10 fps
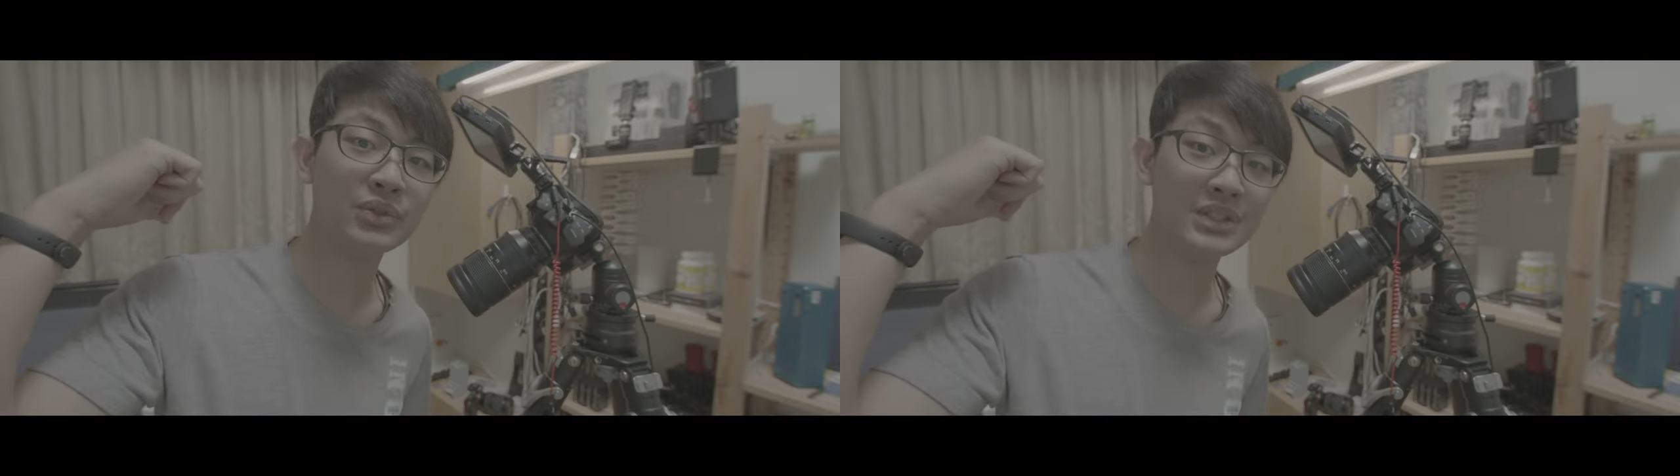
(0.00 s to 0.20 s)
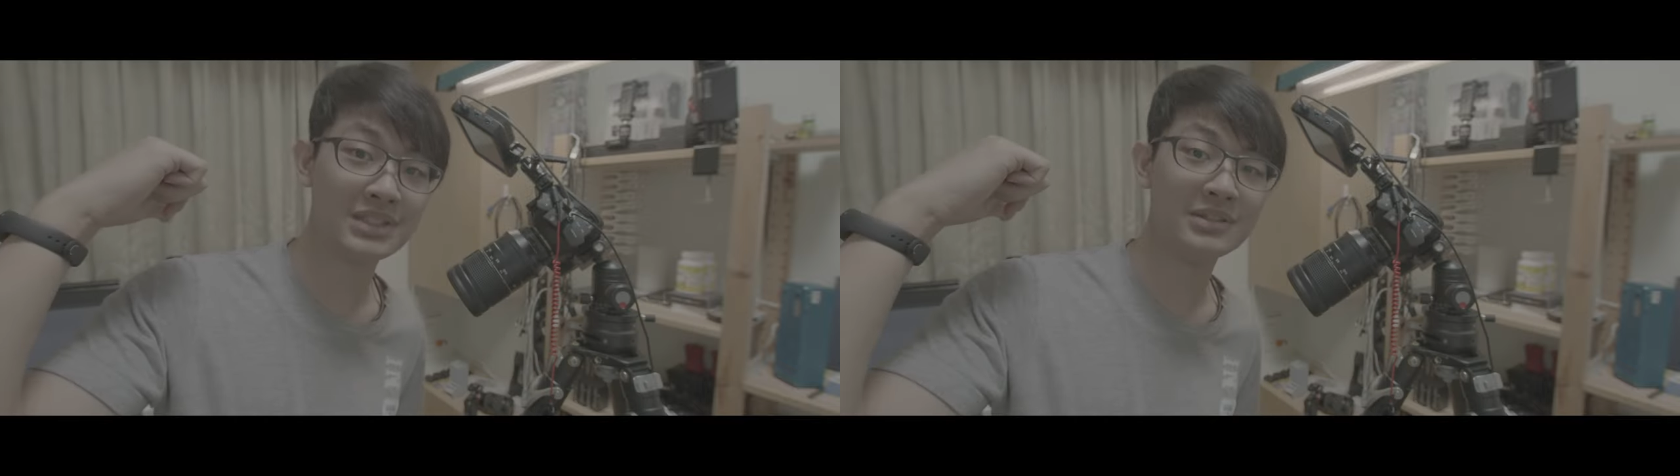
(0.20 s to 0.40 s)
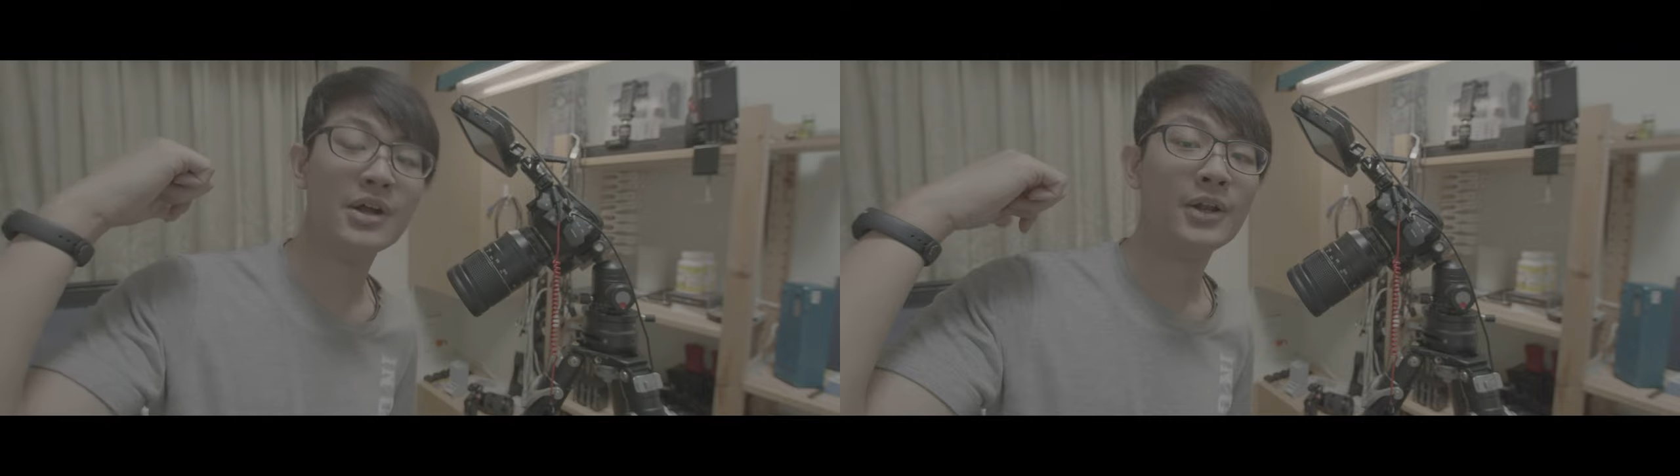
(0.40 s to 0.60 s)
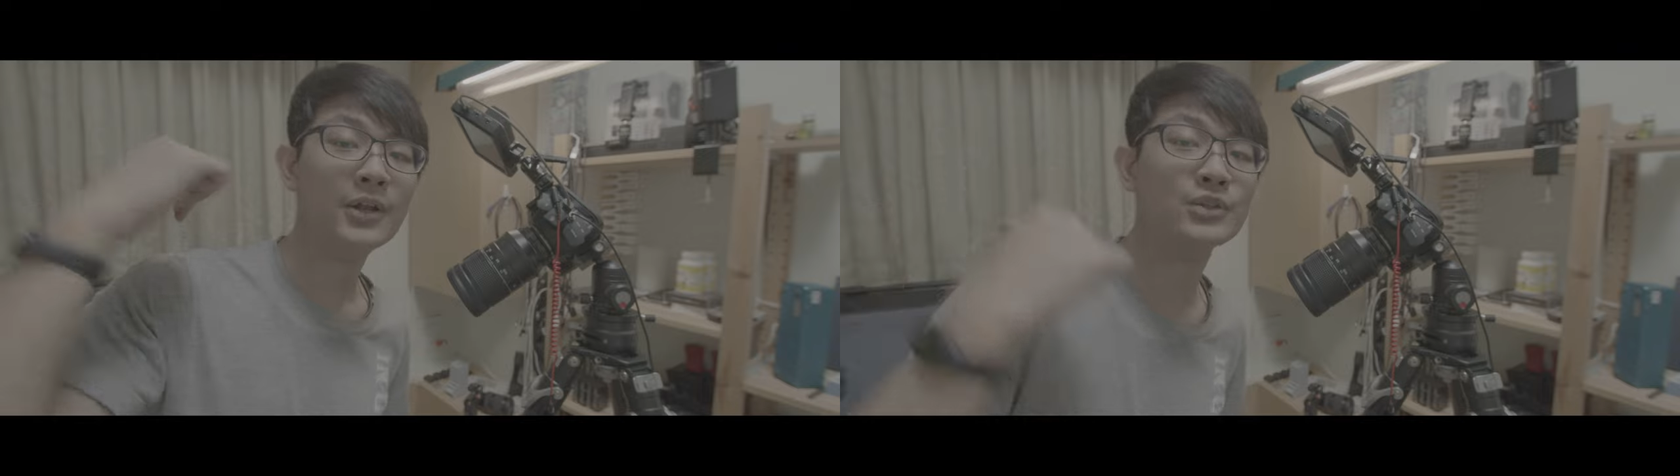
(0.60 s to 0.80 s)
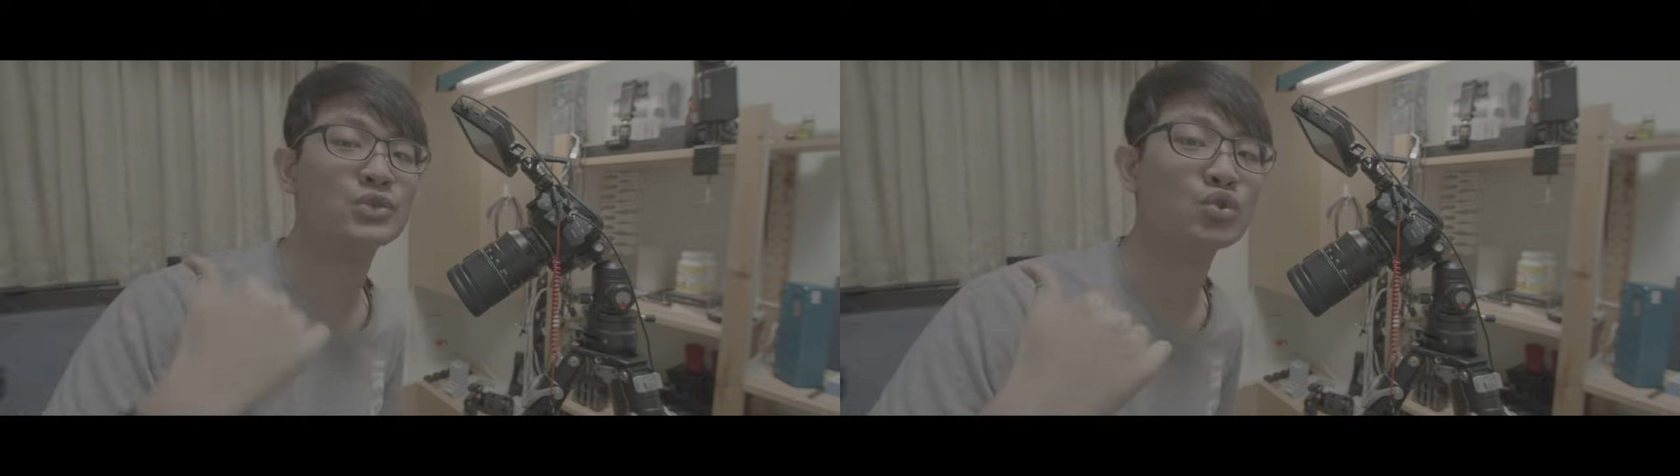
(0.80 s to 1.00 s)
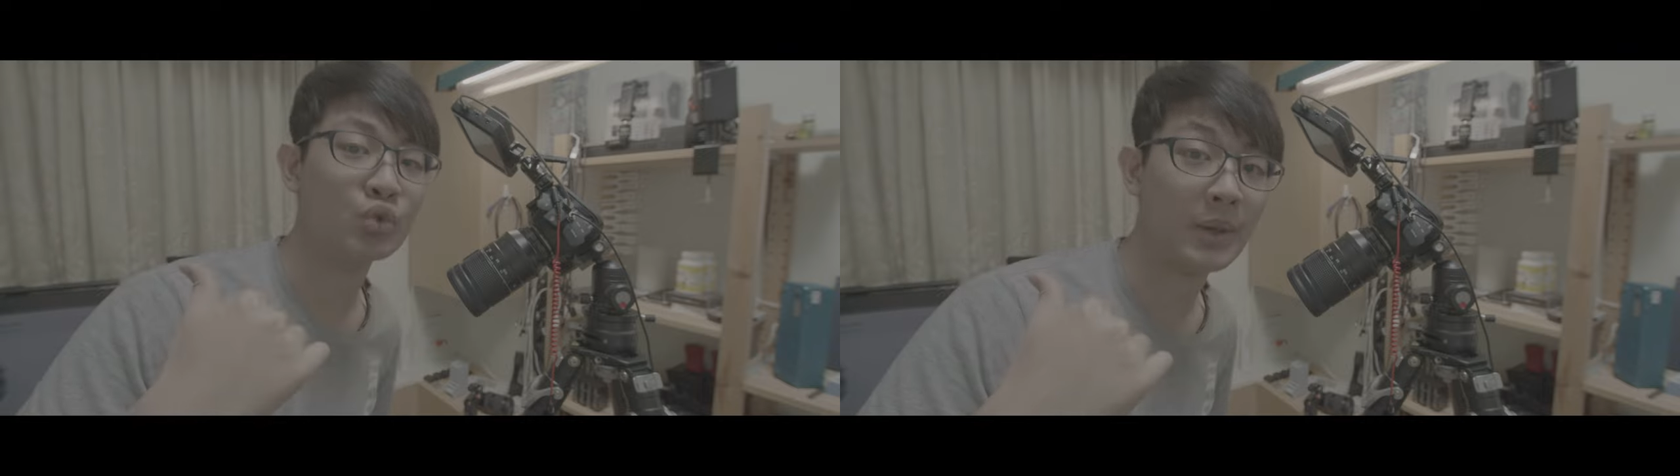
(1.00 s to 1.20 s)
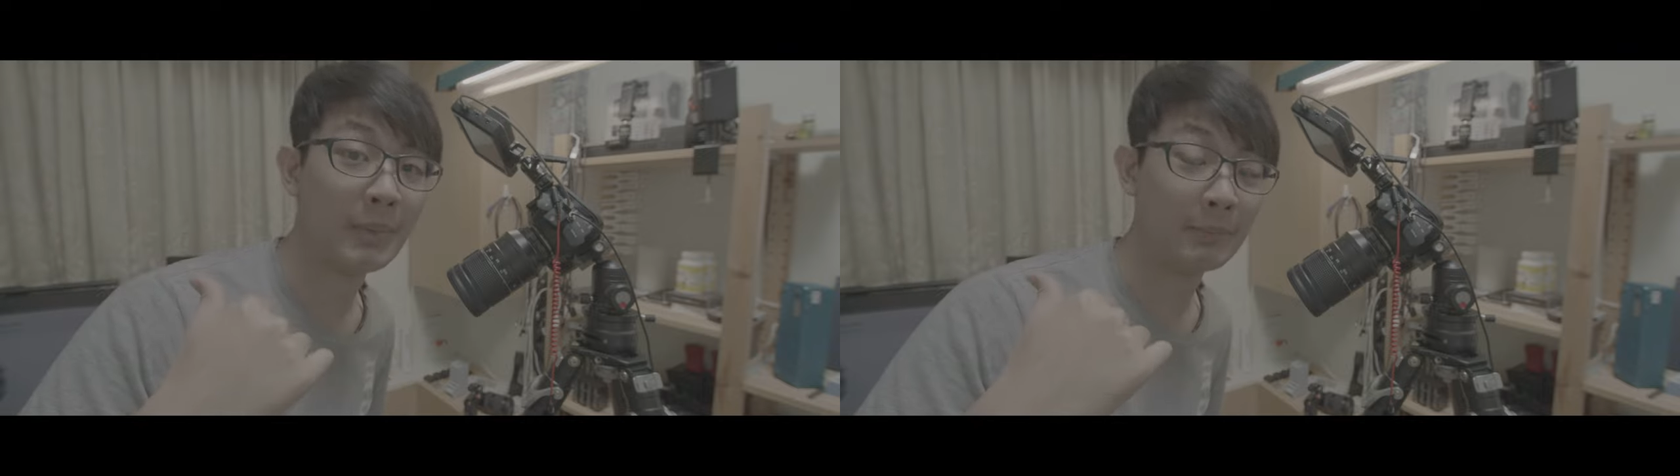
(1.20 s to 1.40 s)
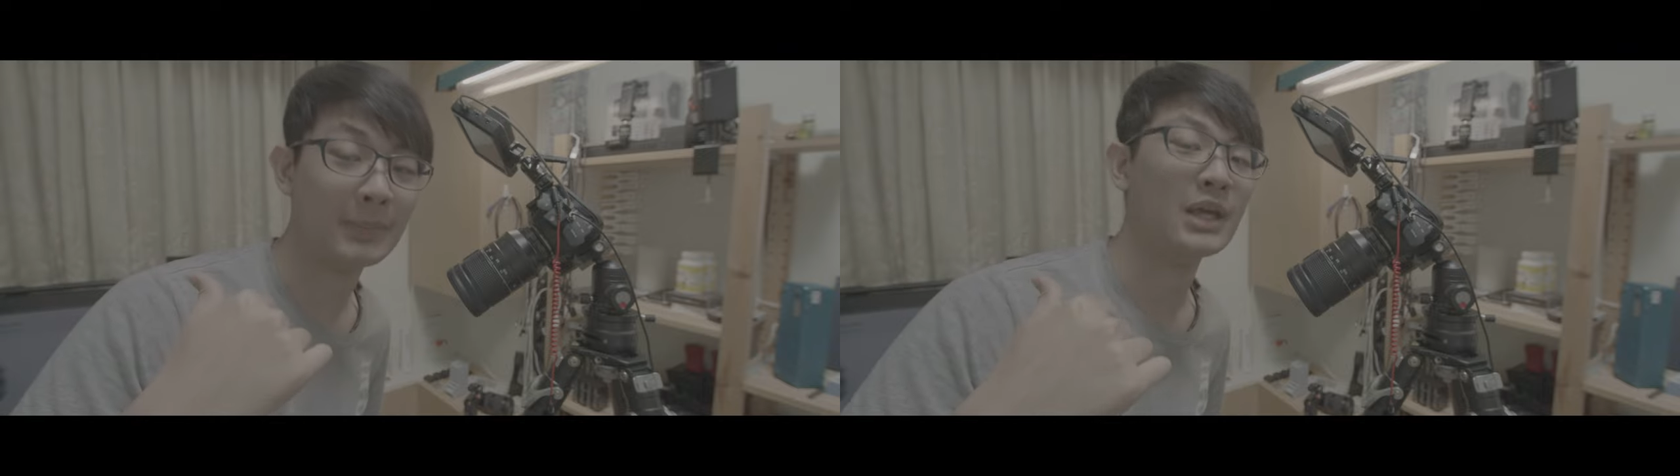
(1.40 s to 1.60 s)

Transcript: 支六十五 mm。